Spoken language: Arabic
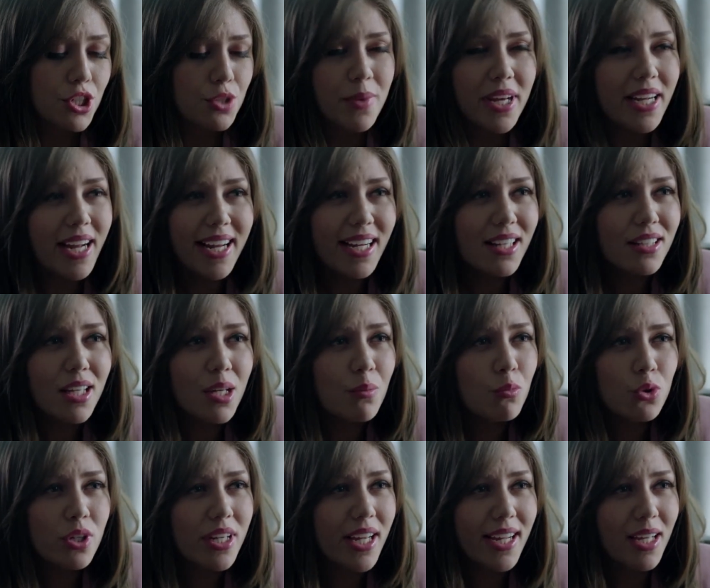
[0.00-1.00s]
اشمعنى عيله
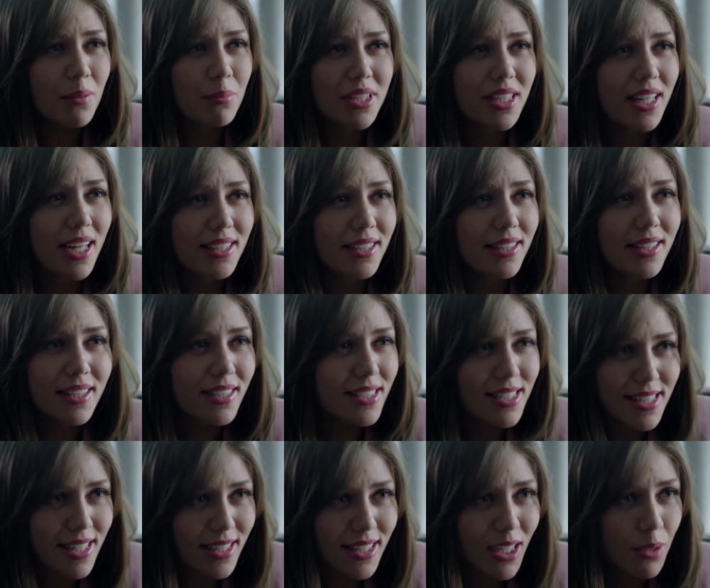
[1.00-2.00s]
تيموريا كان بالتحديد اللي
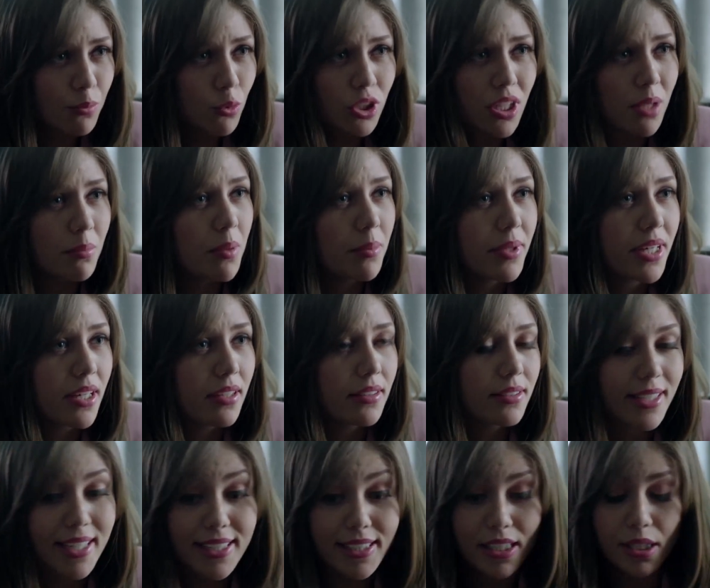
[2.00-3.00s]
سيادتك مهتم بيها
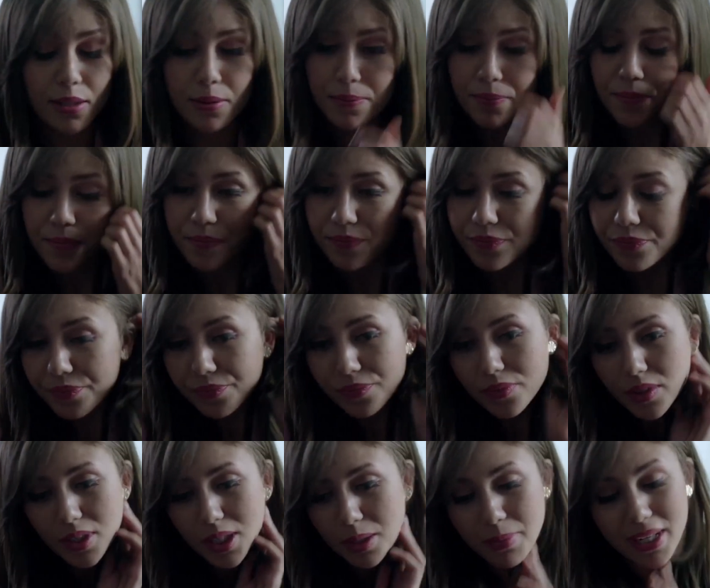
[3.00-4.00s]
يعني
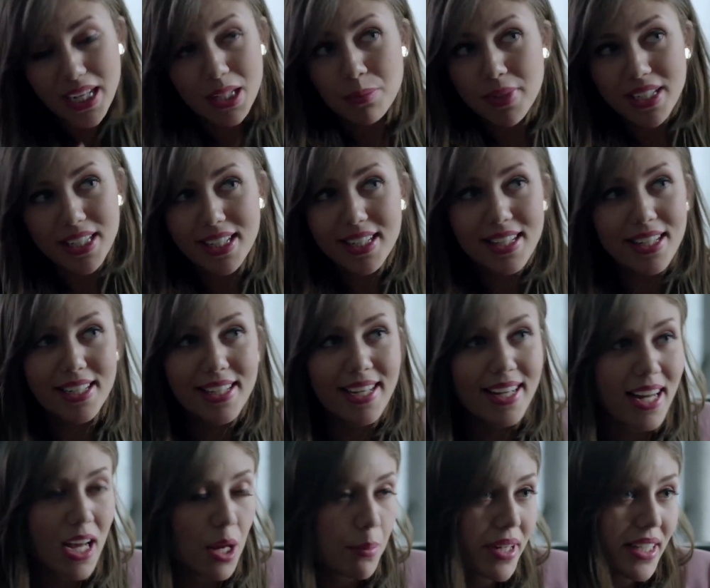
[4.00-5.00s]
البلد مليانه
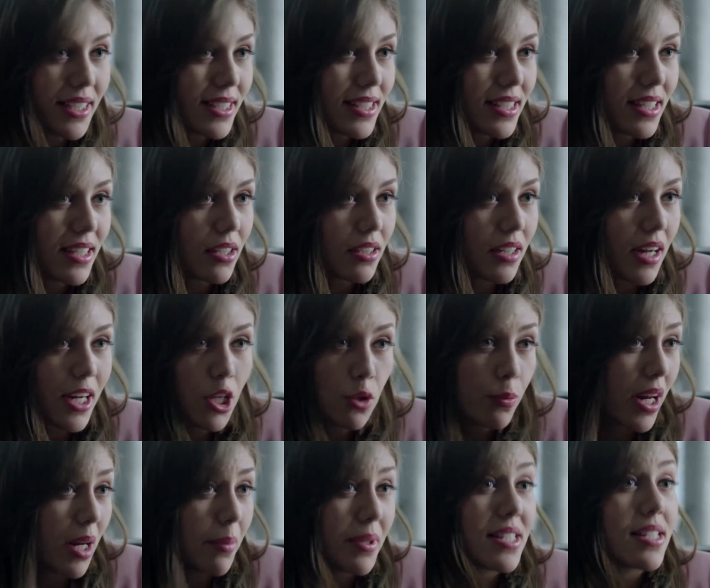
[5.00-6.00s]
رجال اعمال كتير
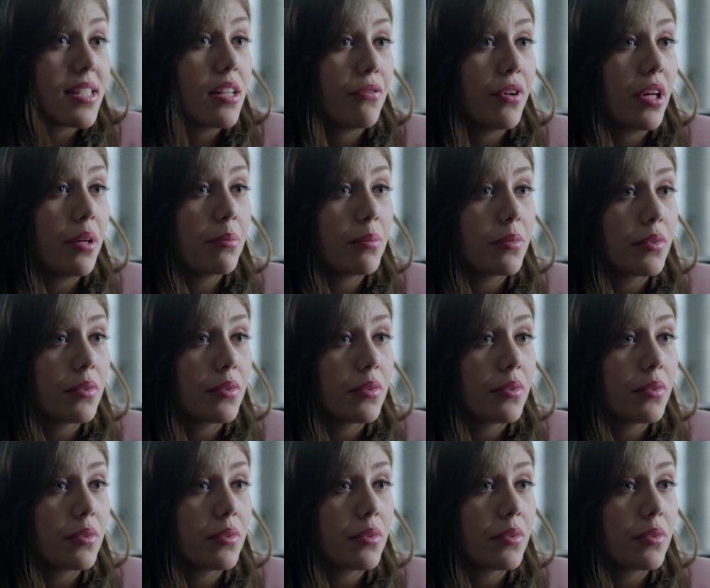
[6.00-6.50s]
عليهم علامات استفهام